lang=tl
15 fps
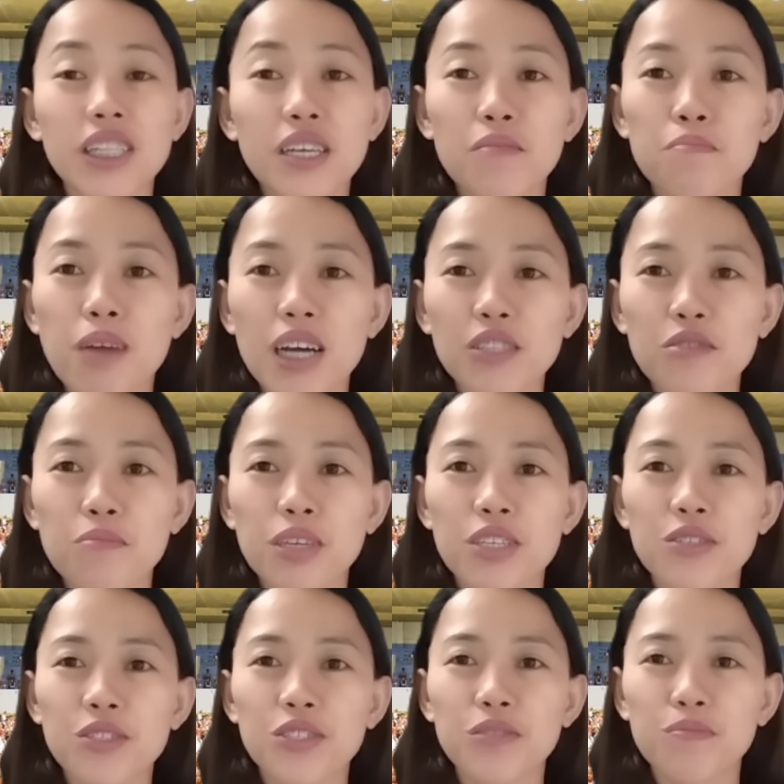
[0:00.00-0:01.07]
Welcome back to my
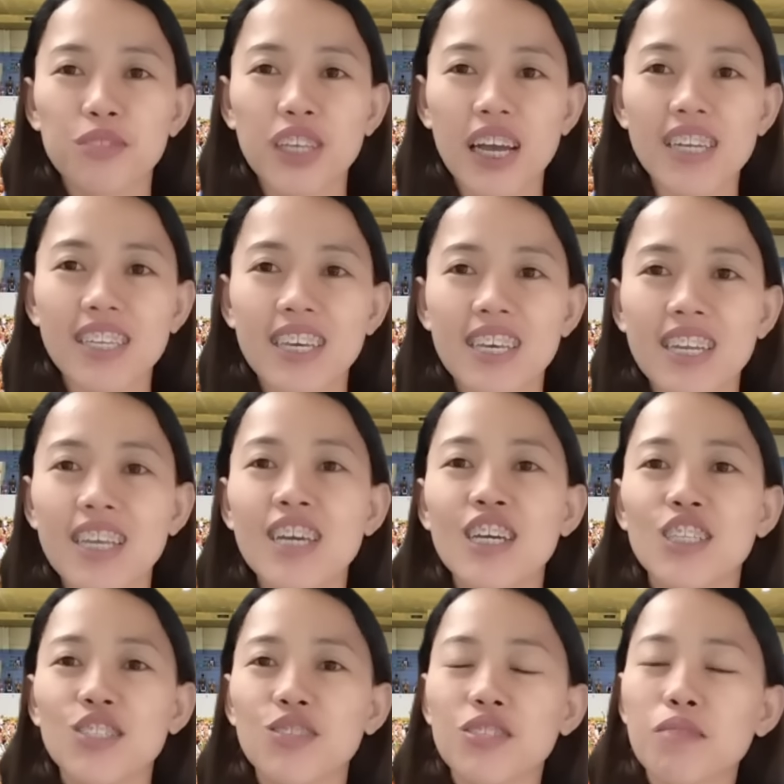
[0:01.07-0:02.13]
YouTube channel.
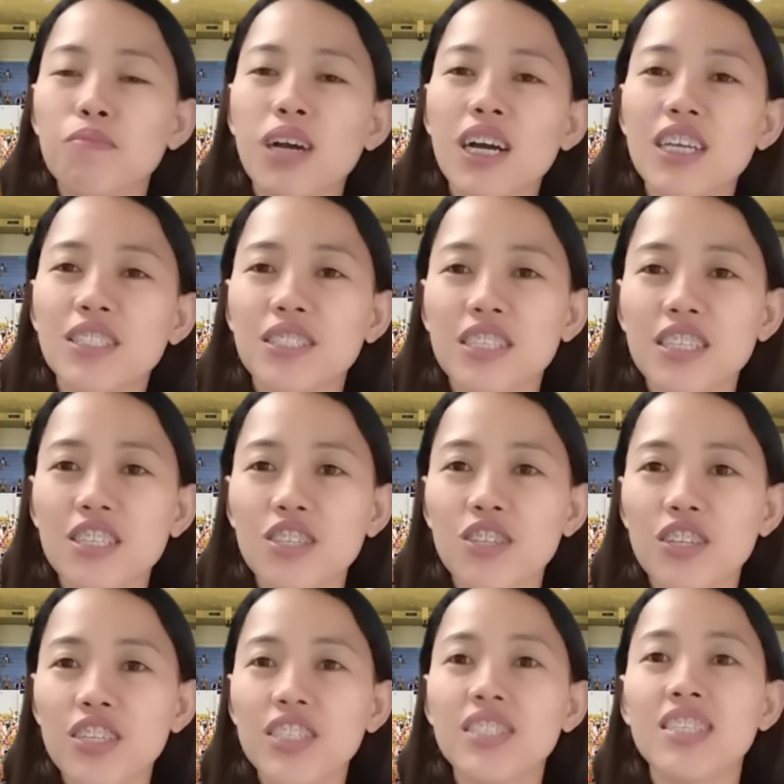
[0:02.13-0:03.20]
So sa mga
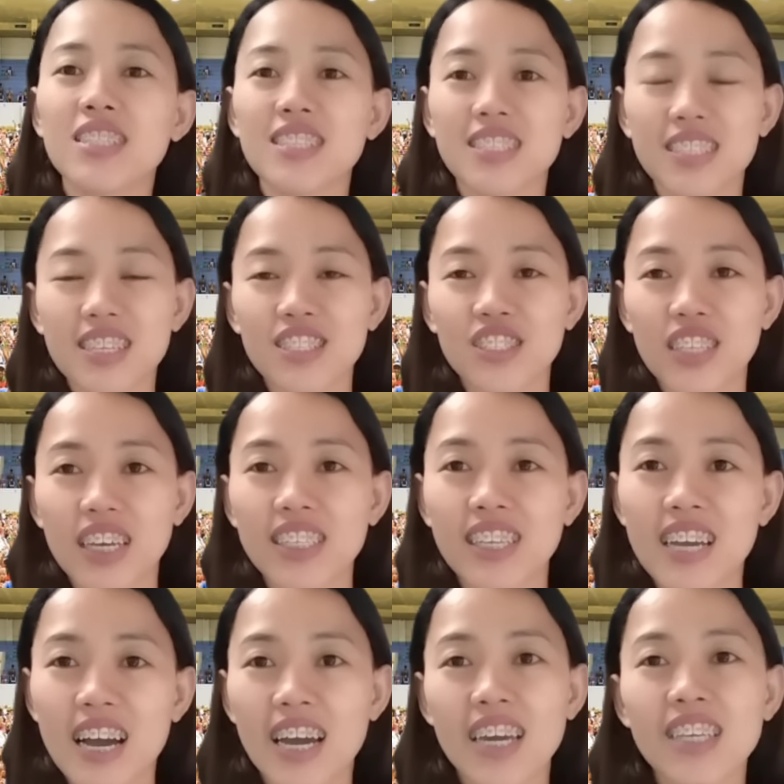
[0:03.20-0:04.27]
senior citizen
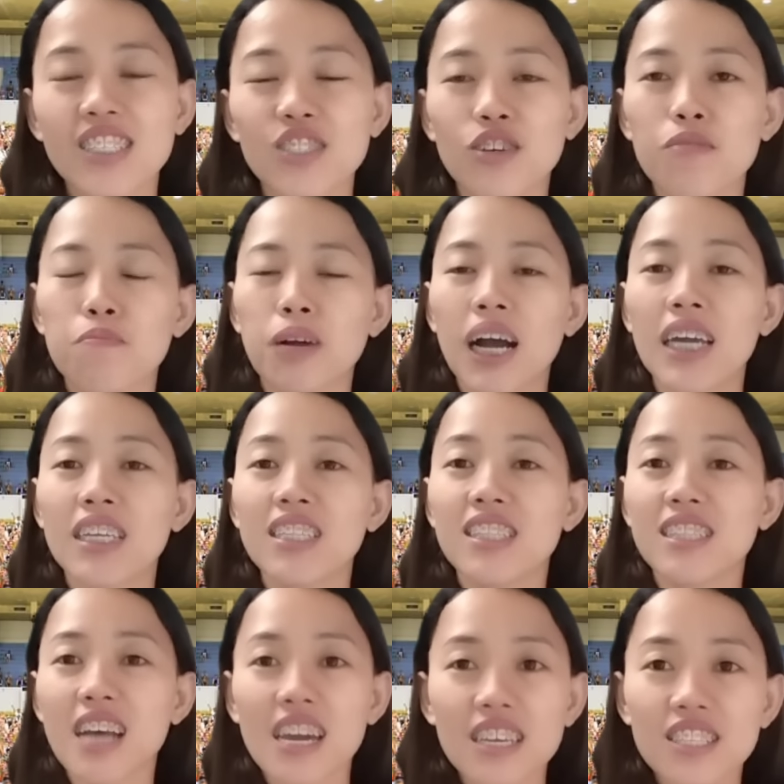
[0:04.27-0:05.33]
dyan guys, so mga
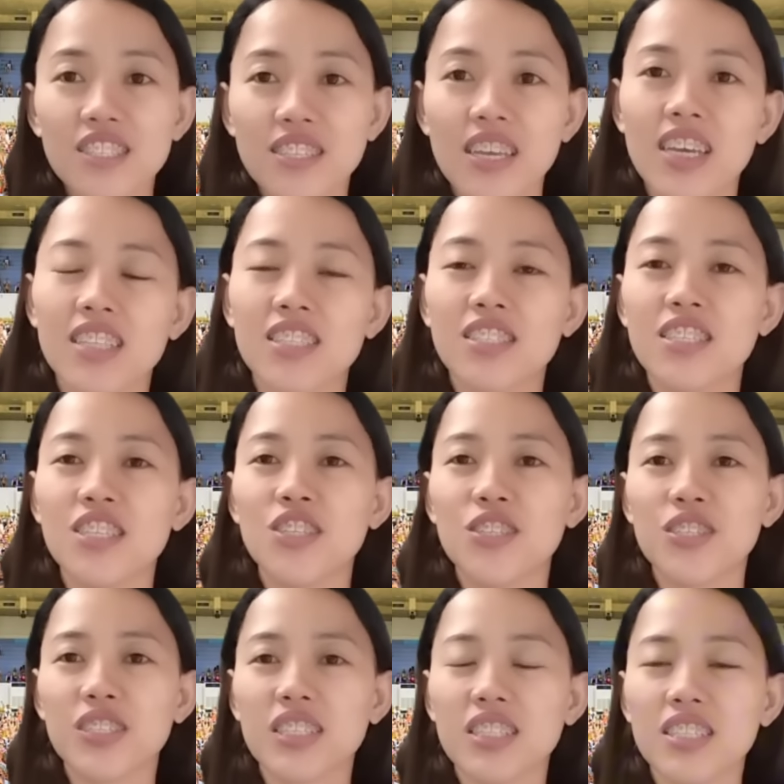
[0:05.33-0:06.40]
indigent
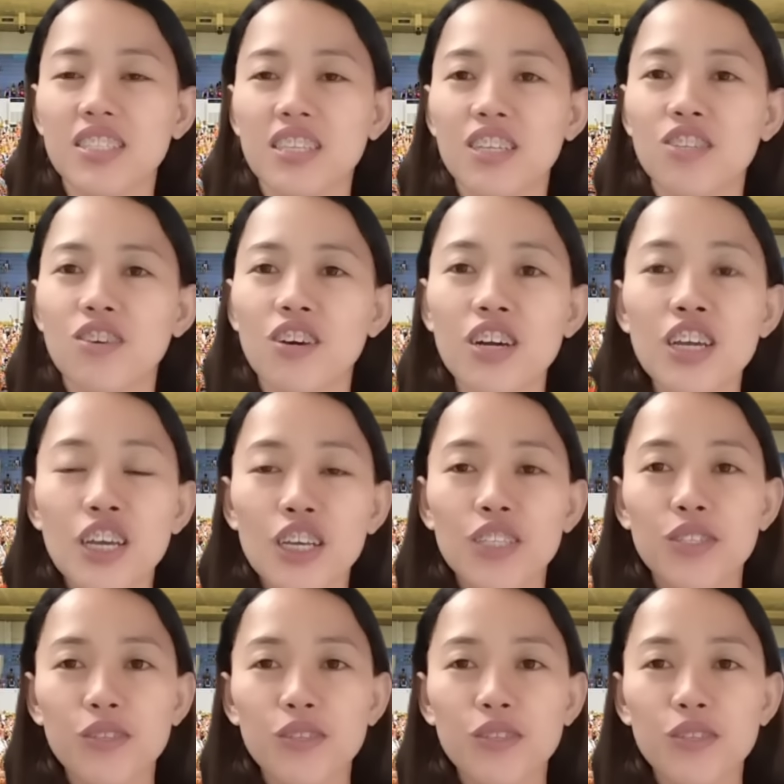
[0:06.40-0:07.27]
senior citizen no.